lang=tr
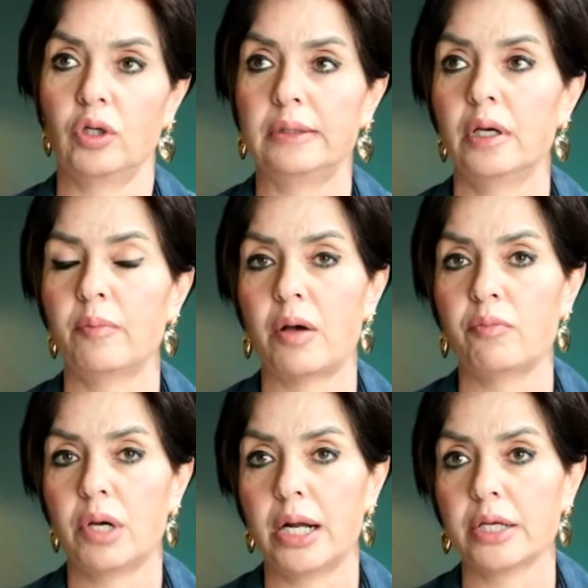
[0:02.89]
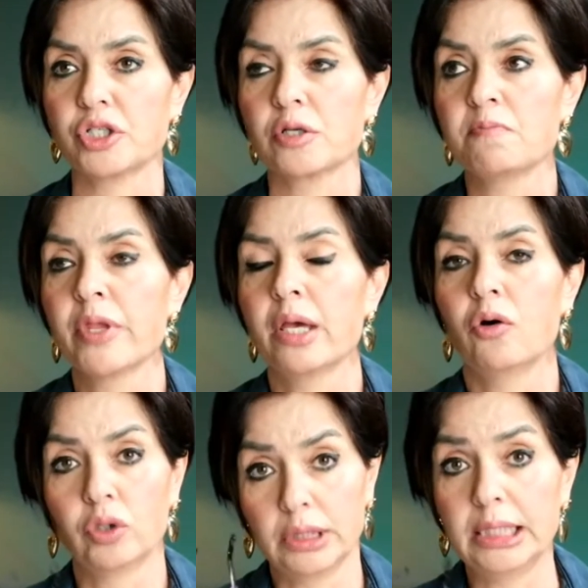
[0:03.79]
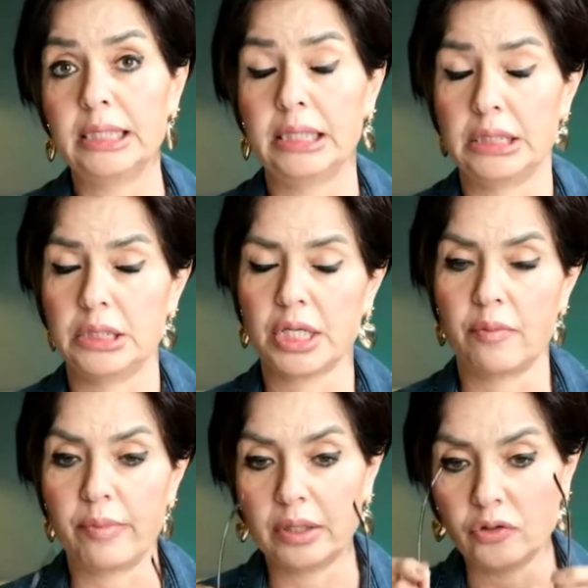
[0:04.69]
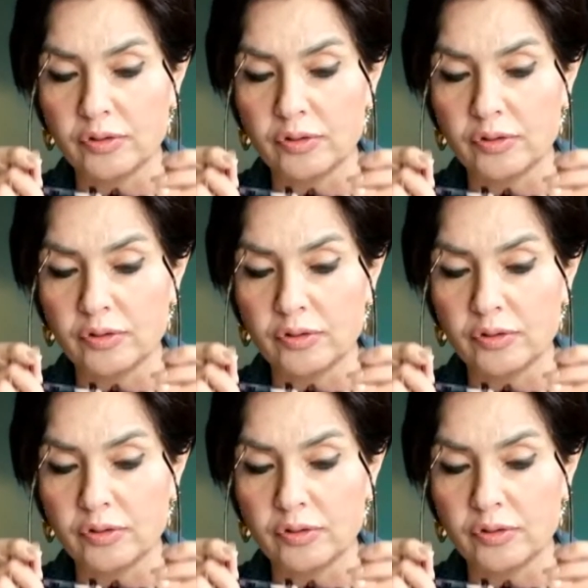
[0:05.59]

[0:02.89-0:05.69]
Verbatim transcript: Adıyaman, Maraş, Oralara da gideceğim ben.